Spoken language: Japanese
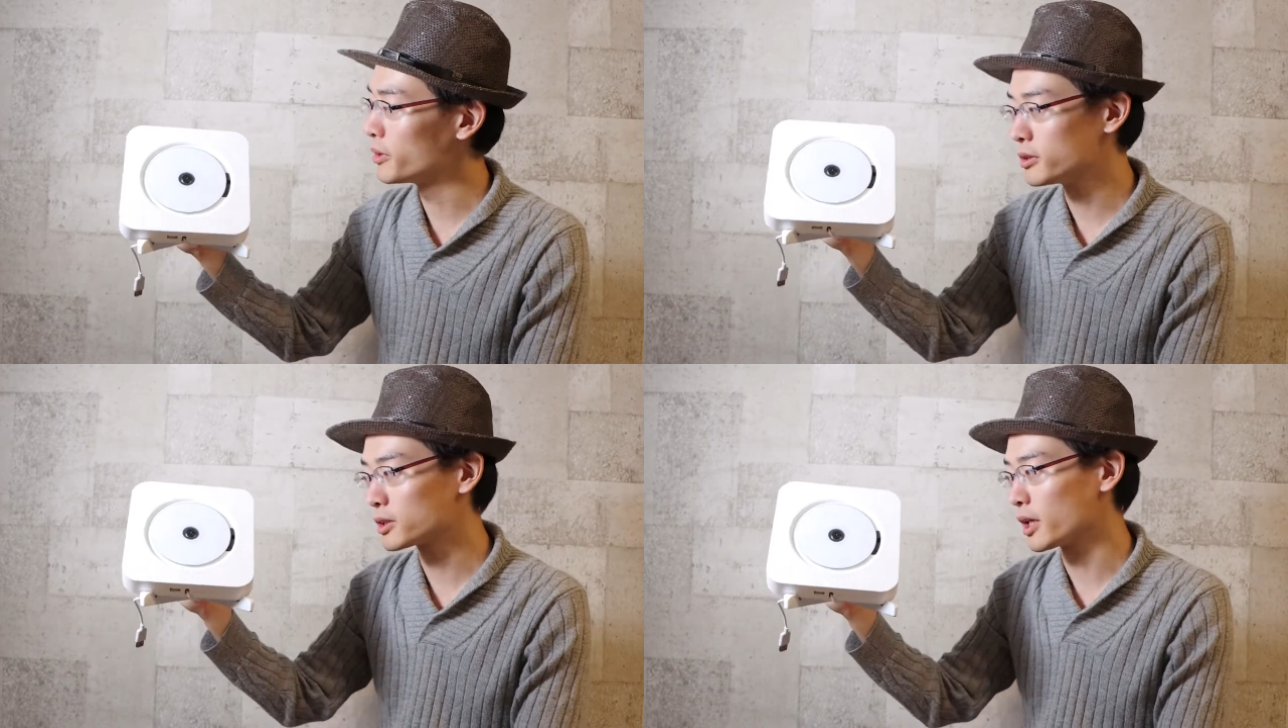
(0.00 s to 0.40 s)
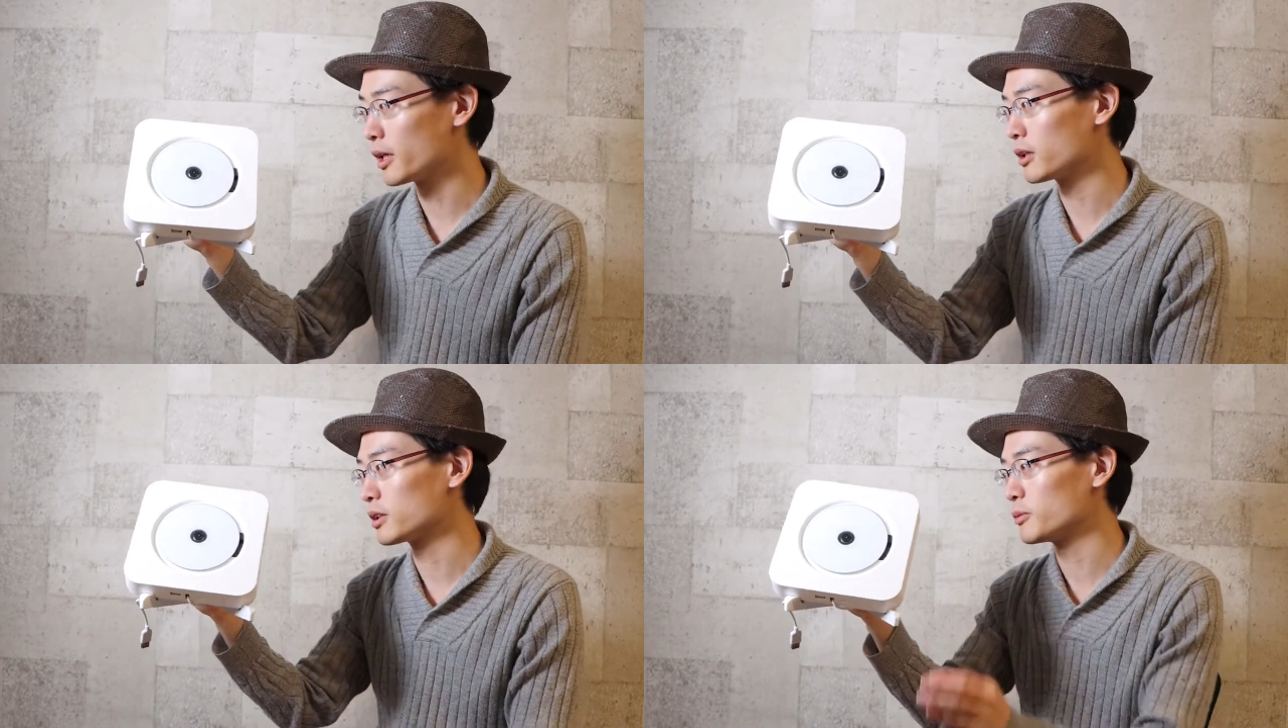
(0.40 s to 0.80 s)
ういう使
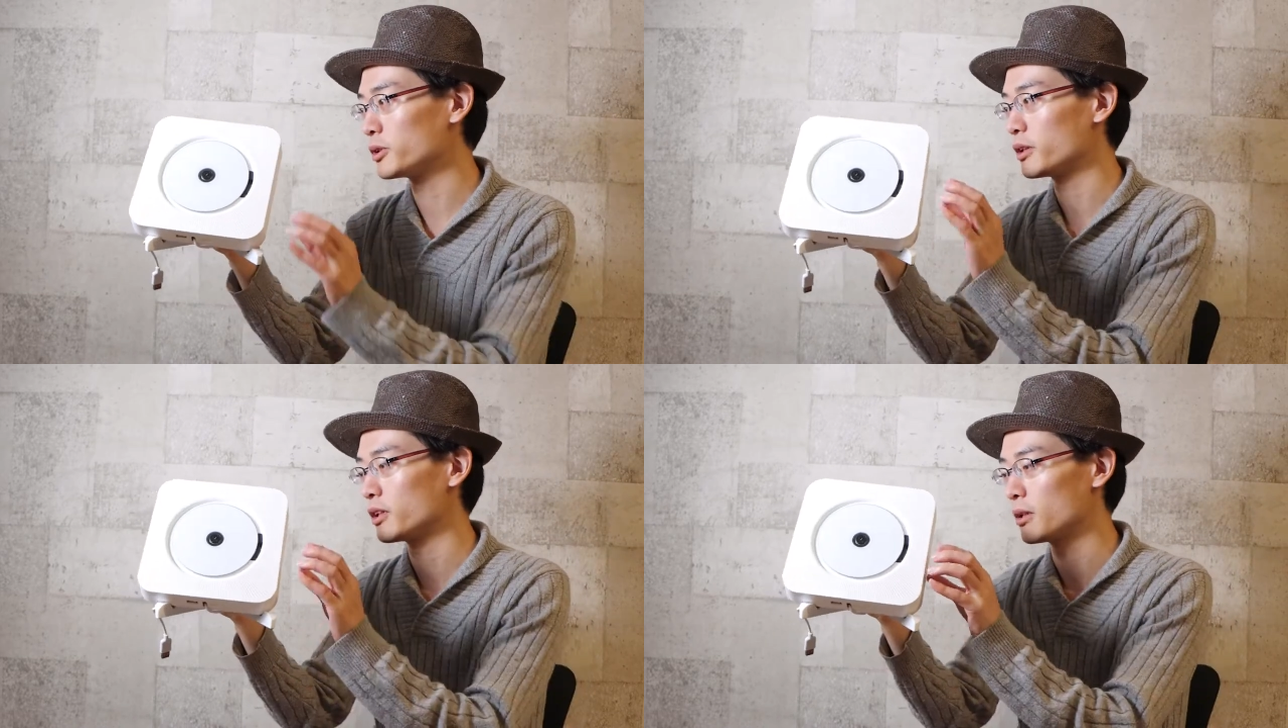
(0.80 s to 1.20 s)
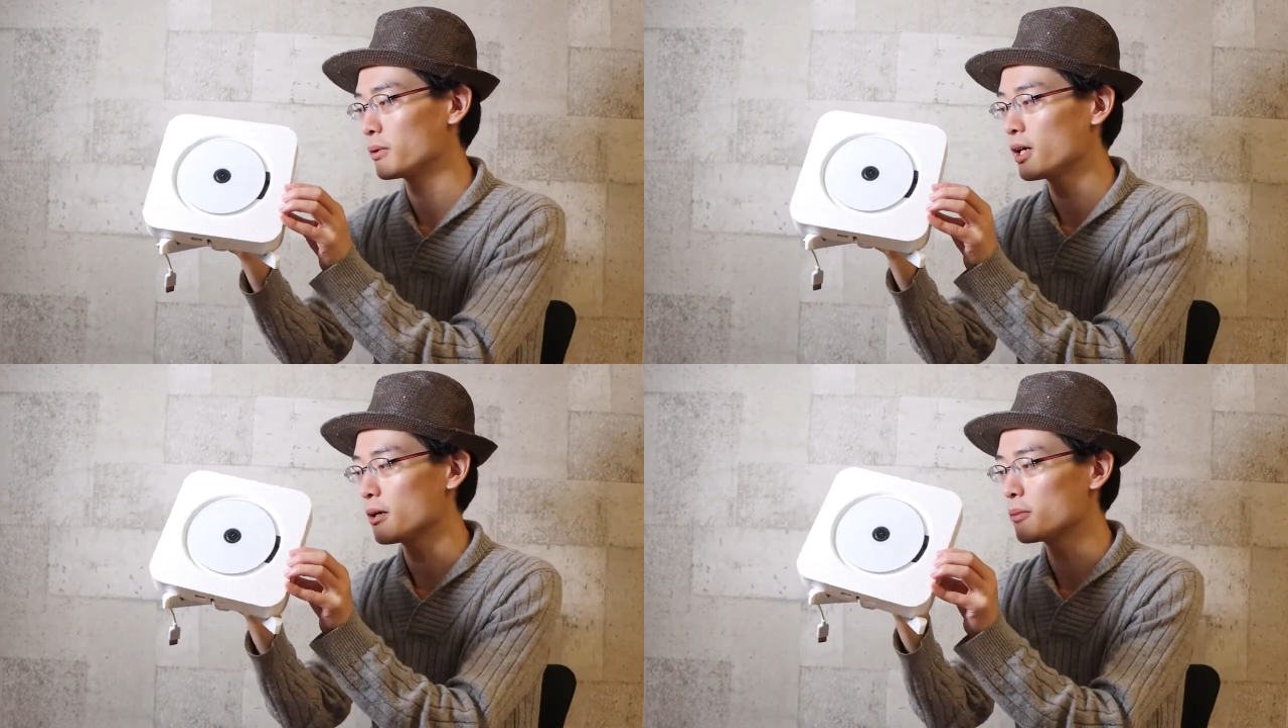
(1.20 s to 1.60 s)
い方もできれ
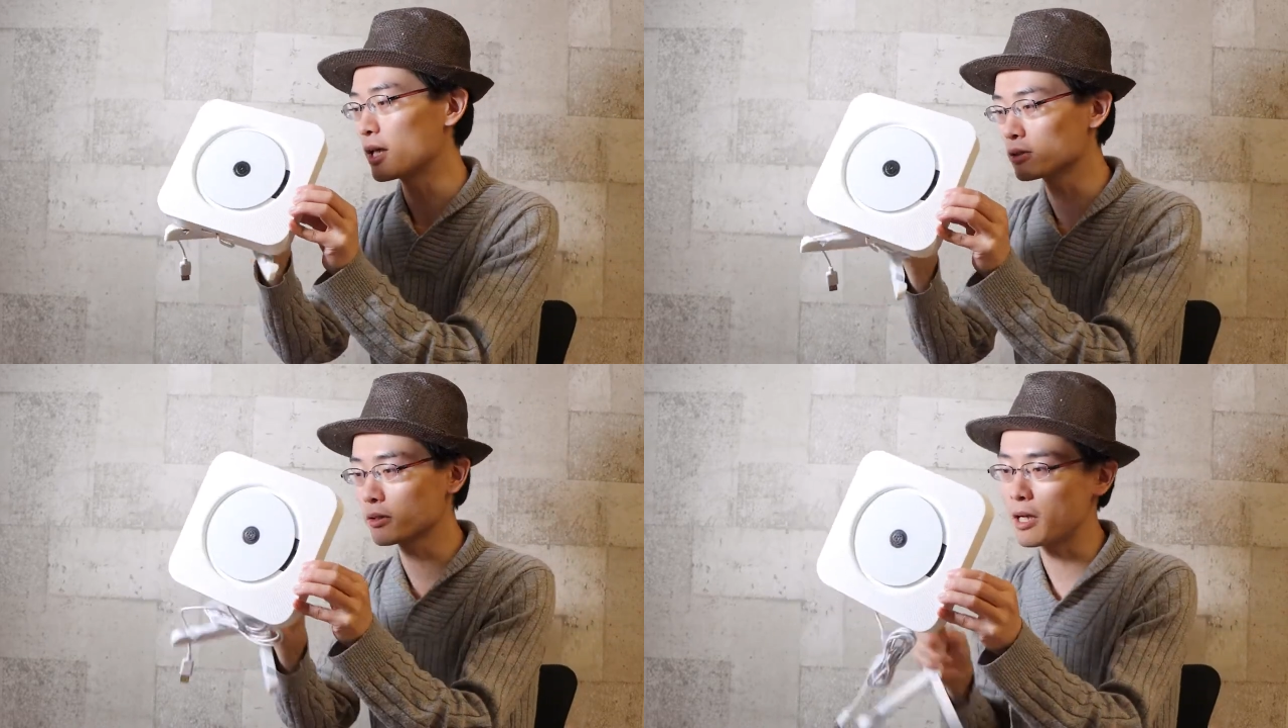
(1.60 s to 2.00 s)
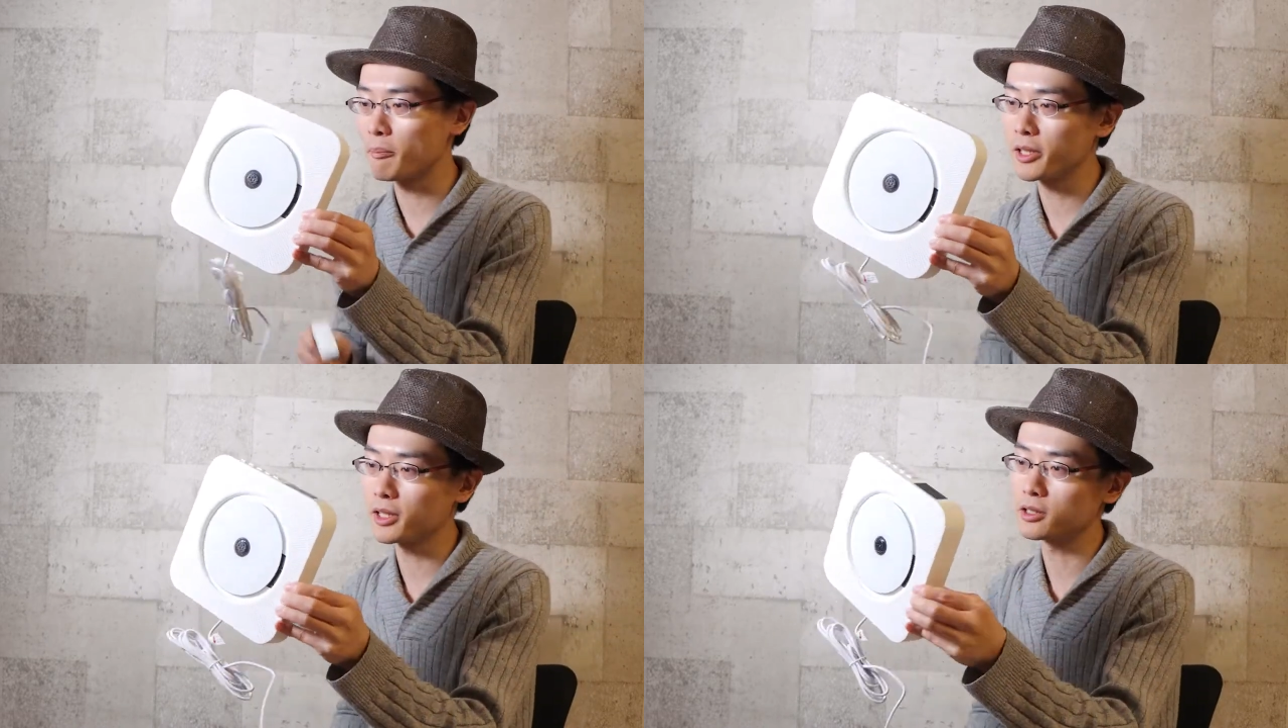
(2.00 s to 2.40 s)
ばまああとは
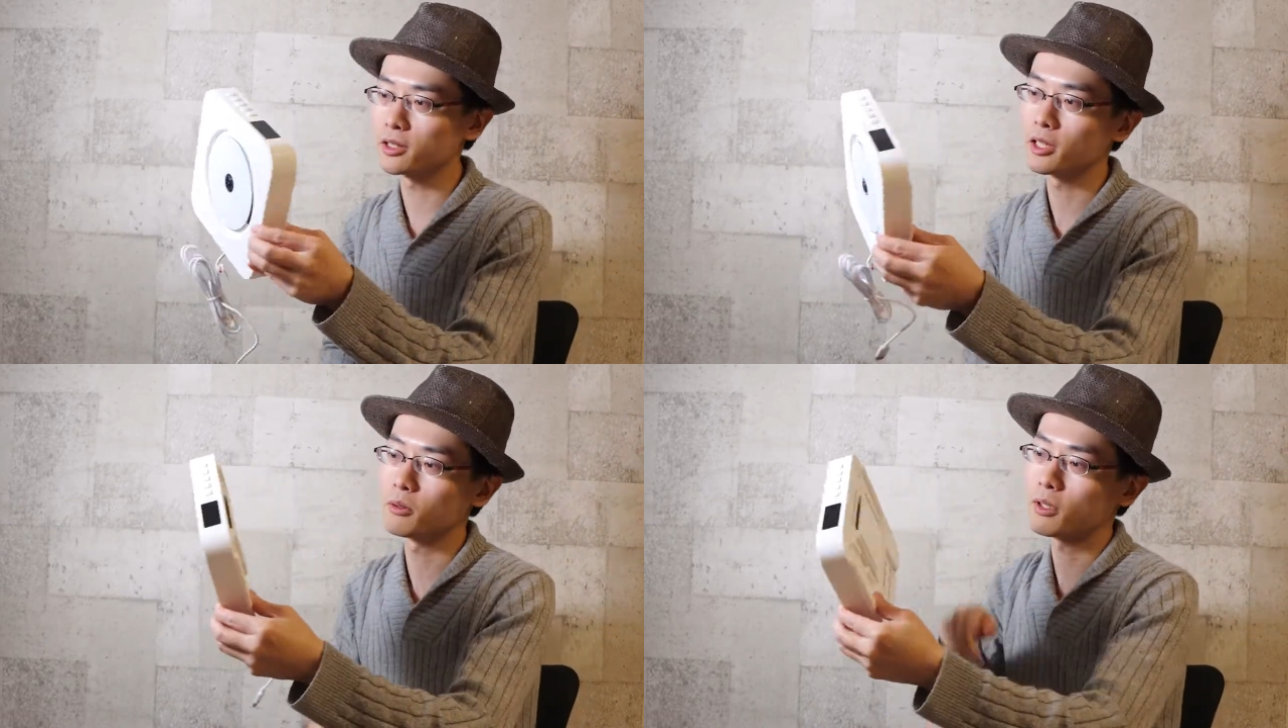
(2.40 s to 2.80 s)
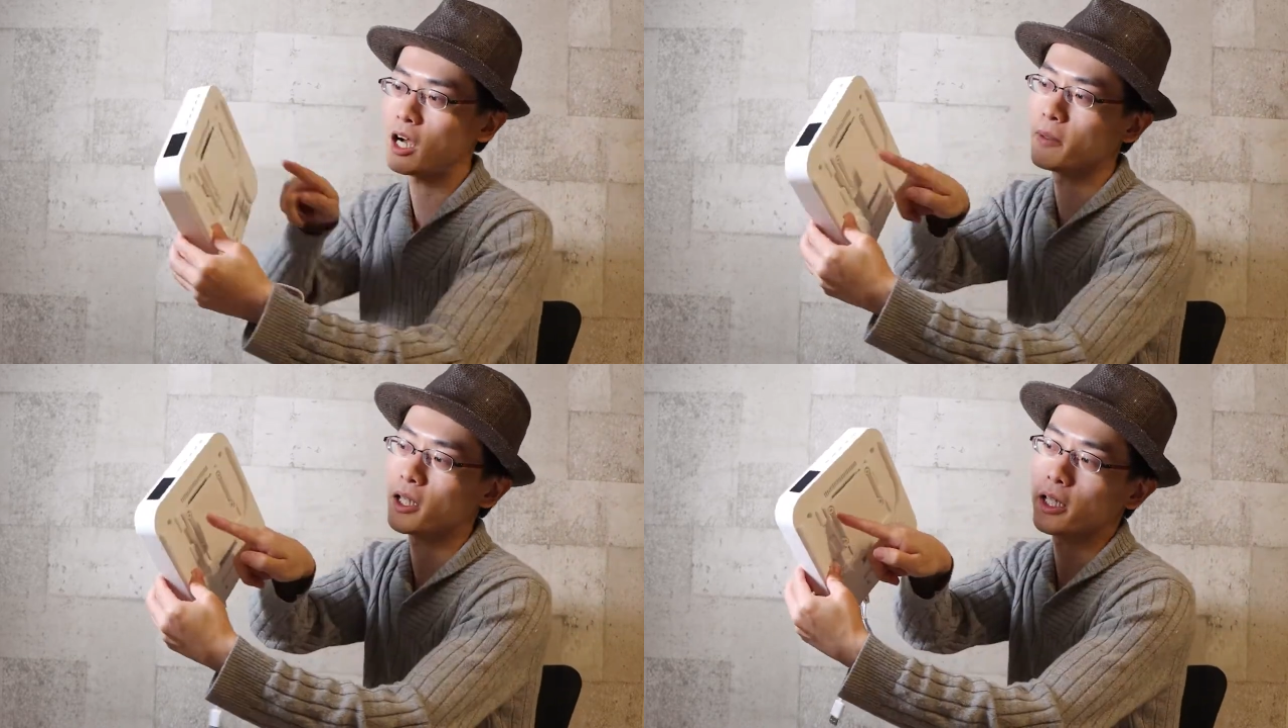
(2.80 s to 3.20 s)
やっぱりですねこの
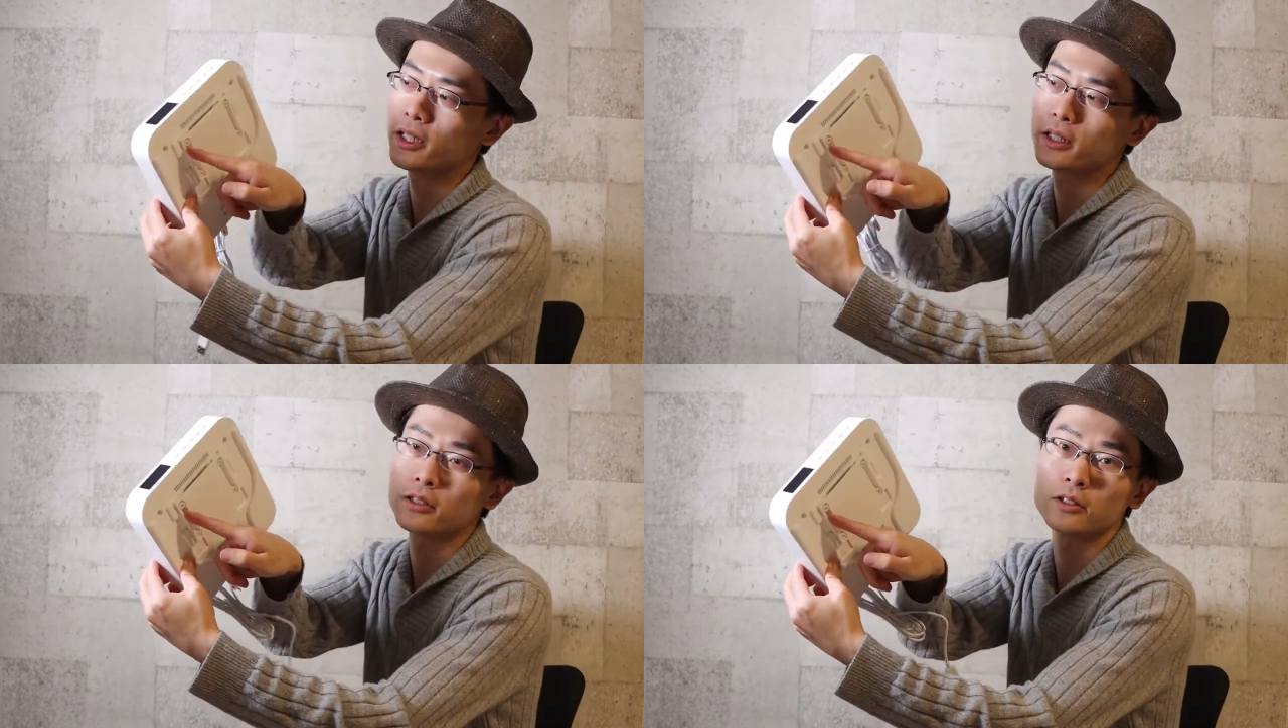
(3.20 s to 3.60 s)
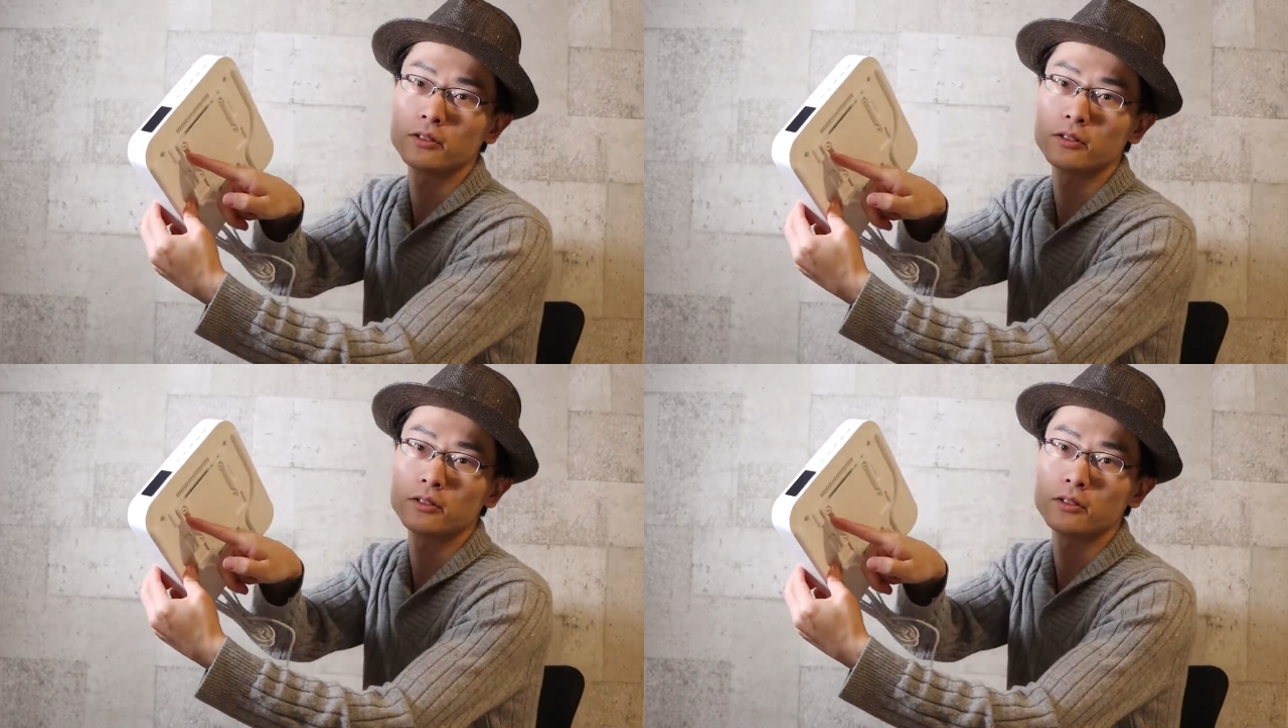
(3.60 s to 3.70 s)
壁掛けなんです